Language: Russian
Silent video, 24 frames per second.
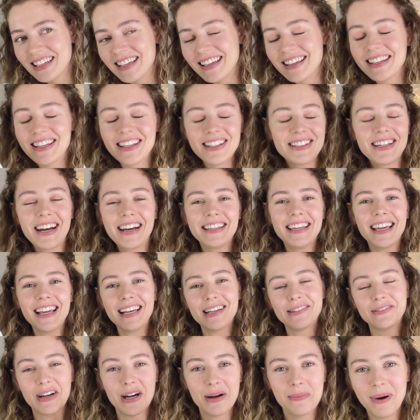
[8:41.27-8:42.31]

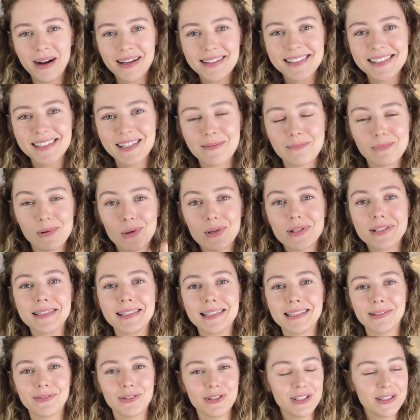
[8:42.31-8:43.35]
гидрогелевая маска просто
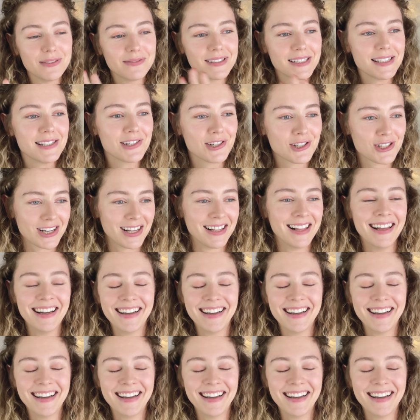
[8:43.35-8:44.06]
этого не выдержала